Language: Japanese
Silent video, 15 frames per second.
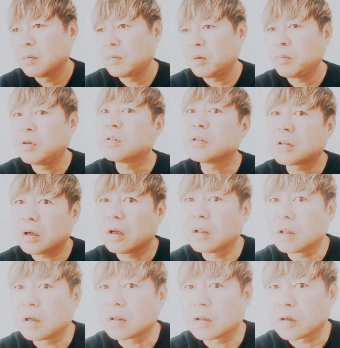
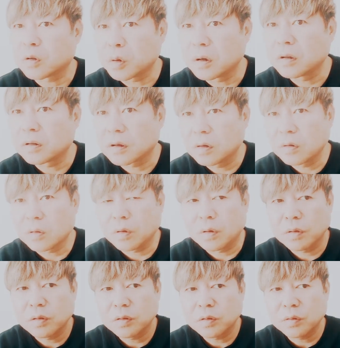ミュージシャンだった人なんですけ
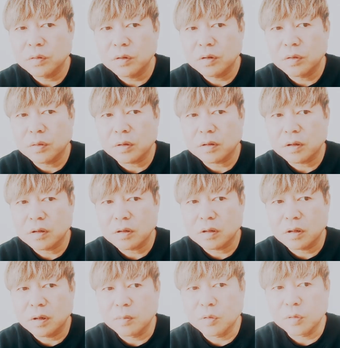ど、その人が確
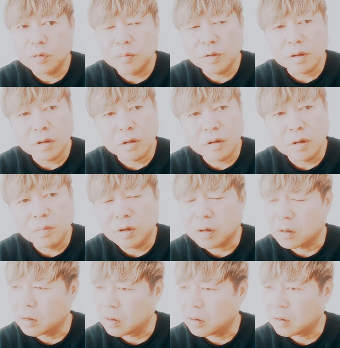かね、もう今から何年前
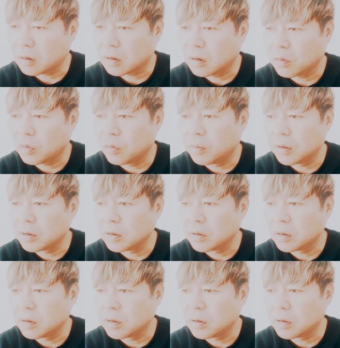かな、結構